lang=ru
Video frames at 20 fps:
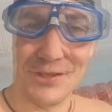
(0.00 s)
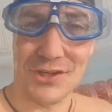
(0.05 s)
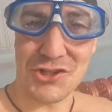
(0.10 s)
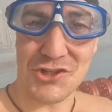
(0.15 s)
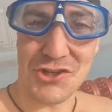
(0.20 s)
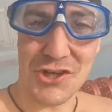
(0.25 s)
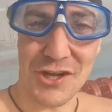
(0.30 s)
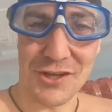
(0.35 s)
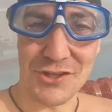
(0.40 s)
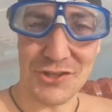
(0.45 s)
вы
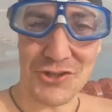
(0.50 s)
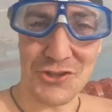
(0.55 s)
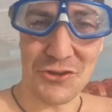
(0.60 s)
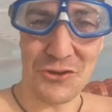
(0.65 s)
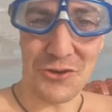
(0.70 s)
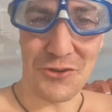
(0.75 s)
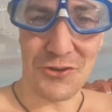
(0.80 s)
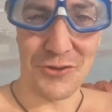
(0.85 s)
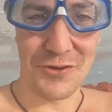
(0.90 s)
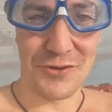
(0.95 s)
решили,
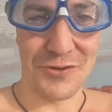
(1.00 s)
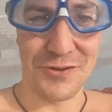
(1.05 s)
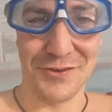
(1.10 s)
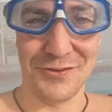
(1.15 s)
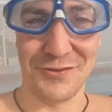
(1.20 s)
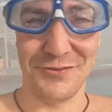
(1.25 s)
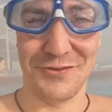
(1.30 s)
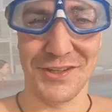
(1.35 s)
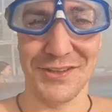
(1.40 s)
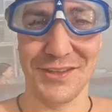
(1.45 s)
что
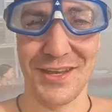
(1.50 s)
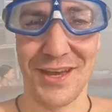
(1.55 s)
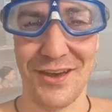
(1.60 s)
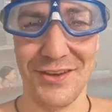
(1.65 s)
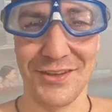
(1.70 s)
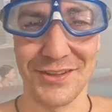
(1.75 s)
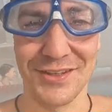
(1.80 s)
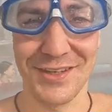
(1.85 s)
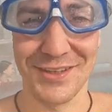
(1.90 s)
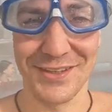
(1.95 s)

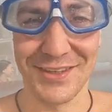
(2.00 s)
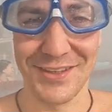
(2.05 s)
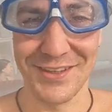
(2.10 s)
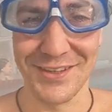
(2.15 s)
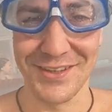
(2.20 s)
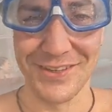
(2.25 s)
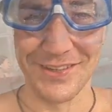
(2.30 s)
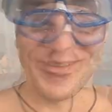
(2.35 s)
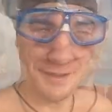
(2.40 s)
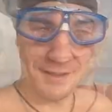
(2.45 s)
фридайвинг
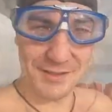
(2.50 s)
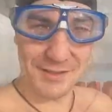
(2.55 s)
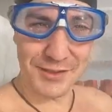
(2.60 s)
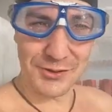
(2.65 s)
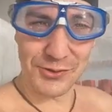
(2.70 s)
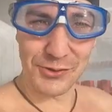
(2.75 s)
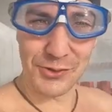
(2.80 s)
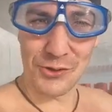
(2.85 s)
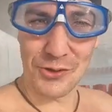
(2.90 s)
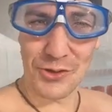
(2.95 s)
это,
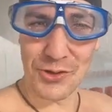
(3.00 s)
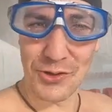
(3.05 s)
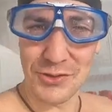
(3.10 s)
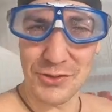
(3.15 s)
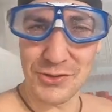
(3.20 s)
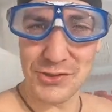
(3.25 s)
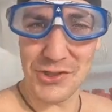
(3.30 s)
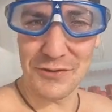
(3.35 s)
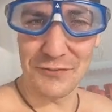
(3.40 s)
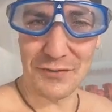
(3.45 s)
это то,
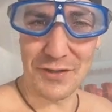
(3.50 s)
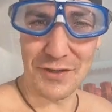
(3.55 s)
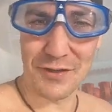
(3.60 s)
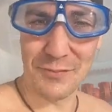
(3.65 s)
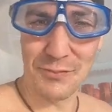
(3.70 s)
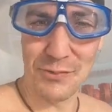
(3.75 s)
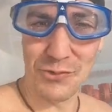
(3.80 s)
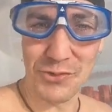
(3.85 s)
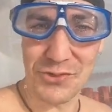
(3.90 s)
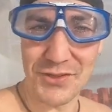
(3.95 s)
чем
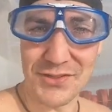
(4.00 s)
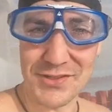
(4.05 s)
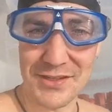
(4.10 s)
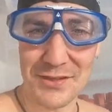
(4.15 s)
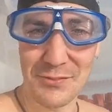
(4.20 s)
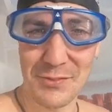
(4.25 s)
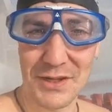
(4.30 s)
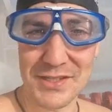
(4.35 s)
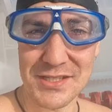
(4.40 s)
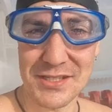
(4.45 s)
вы будете
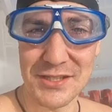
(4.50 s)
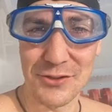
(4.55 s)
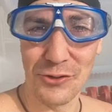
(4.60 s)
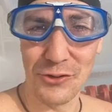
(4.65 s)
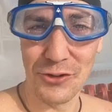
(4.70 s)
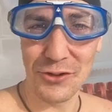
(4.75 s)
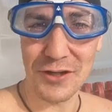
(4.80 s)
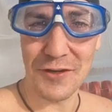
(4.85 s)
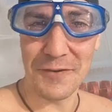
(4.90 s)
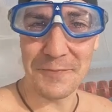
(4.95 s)
заниматься
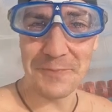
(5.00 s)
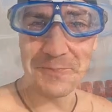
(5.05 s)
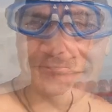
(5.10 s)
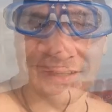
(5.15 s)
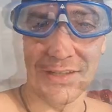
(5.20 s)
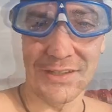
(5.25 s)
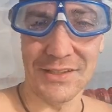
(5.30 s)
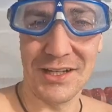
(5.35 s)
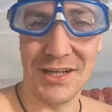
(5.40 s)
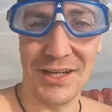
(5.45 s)
долго,
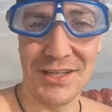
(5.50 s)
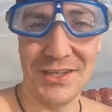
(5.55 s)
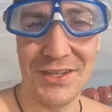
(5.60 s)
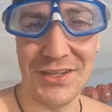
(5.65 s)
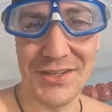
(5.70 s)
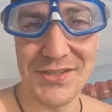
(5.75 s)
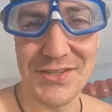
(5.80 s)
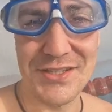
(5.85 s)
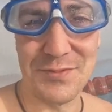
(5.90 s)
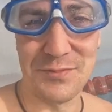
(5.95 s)
тогда
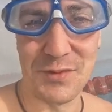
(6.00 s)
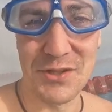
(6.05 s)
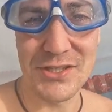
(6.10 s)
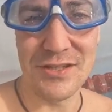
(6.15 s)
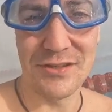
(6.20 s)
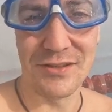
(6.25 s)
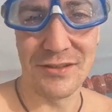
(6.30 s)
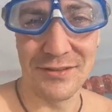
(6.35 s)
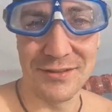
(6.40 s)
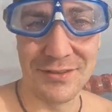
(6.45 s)
есть
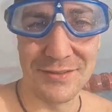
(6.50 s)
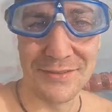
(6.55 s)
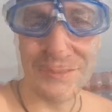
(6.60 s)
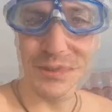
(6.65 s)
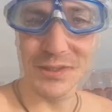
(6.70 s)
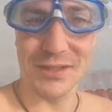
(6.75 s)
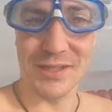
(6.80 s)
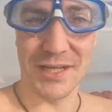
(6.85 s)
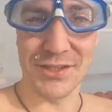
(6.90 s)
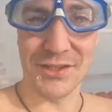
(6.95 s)
смысл
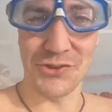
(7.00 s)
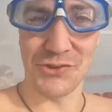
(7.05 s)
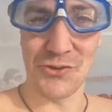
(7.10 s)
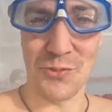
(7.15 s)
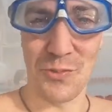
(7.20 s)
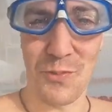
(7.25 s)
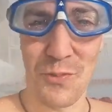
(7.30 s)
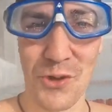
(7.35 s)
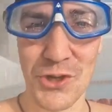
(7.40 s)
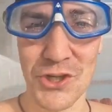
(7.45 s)
потратить
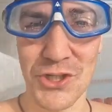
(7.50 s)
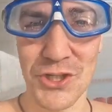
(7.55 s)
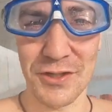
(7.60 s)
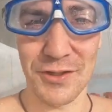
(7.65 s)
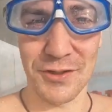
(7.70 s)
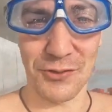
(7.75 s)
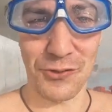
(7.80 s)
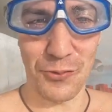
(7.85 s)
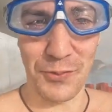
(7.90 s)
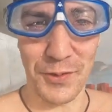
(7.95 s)
чуть
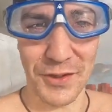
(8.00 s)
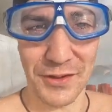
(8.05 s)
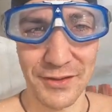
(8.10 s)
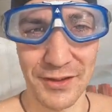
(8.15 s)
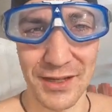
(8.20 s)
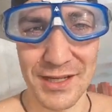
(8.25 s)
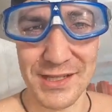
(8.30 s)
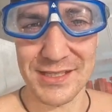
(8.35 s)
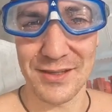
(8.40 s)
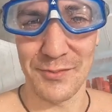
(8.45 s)
больше,
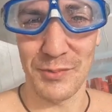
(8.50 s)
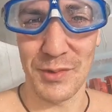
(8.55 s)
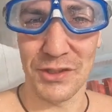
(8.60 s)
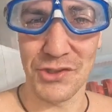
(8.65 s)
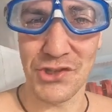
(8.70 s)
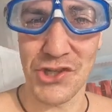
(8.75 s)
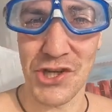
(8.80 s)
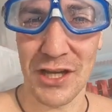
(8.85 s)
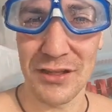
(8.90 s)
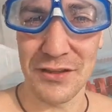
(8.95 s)
купить ласты
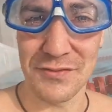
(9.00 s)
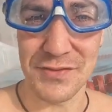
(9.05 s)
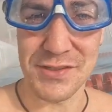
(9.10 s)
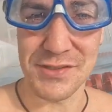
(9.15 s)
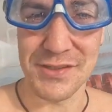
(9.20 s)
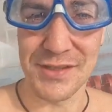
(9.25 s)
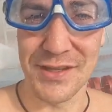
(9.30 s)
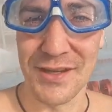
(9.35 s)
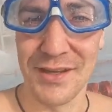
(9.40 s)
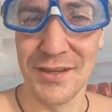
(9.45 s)

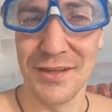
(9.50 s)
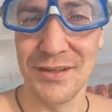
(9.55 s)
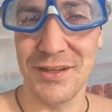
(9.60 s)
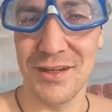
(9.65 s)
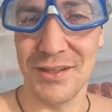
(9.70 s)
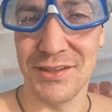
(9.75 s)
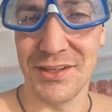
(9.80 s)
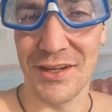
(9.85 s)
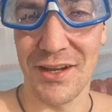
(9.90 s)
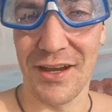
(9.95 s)
Молчановс.
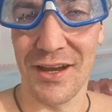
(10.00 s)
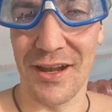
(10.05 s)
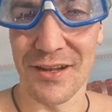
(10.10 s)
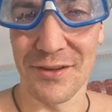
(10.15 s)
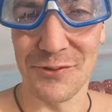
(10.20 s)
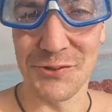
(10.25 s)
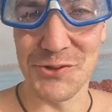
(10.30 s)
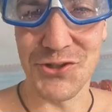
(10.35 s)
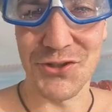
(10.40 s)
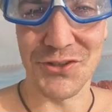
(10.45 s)
Они
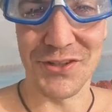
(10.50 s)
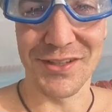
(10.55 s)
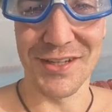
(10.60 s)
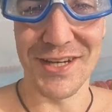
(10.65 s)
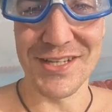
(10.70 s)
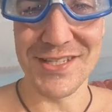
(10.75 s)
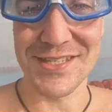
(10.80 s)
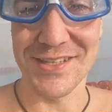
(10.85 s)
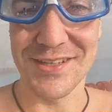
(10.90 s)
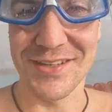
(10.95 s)
реально очень
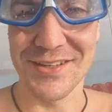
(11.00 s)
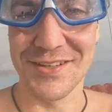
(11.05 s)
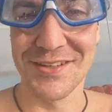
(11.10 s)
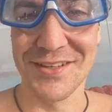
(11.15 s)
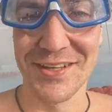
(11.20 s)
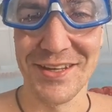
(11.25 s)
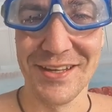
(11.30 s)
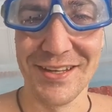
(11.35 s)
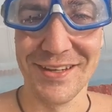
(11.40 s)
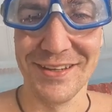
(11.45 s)
классные
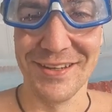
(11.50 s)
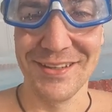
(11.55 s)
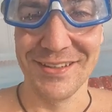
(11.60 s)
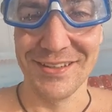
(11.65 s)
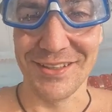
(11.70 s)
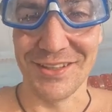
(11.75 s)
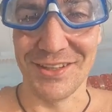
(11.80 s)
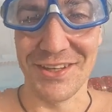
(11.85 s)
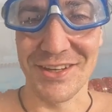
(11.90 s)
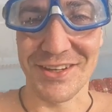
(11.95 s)

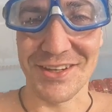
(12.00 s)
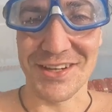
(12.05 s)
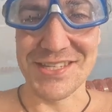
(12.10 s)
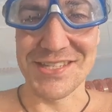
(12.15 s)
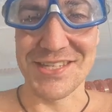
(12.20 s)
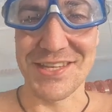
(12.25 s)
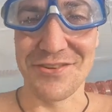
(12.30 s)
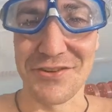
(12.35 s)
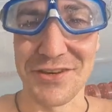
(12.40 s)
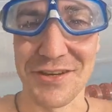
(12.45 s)
и
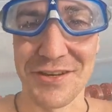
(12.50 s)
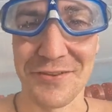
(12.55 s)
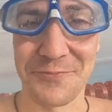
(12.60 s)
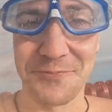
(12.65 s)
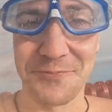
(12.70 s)
красивые.